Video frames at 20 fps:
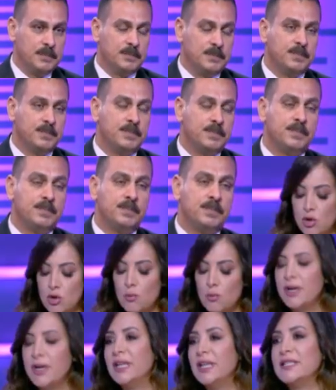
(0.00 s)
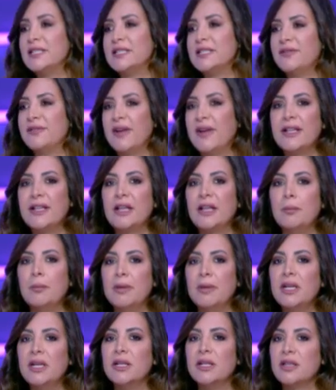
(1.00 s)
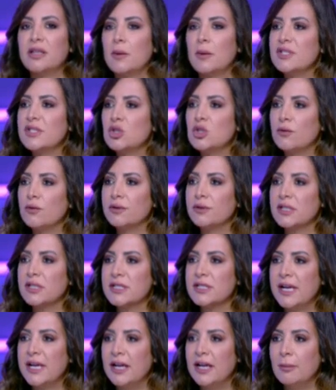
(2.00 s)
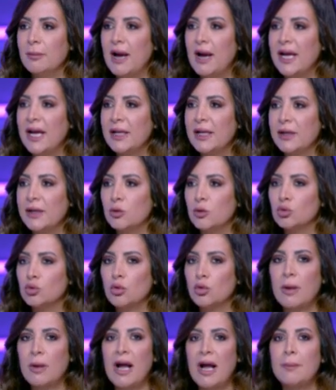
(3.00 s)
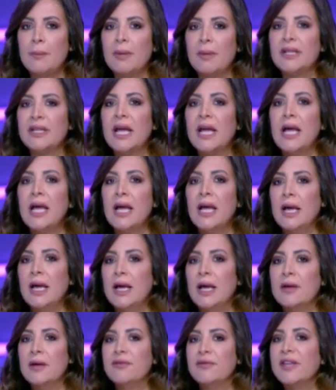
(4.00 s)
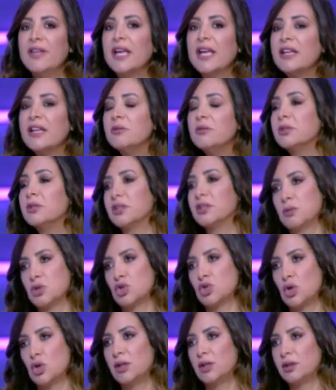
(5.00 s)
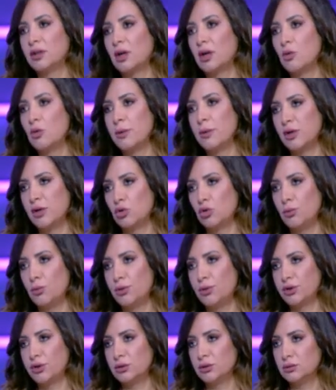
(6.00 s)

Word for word: طب ازاي يمكن الاستفاده من التوسع في تصنيع المحلي يا دكتور محمد آه، في خدمه المشروعات القوميه الكبرى؟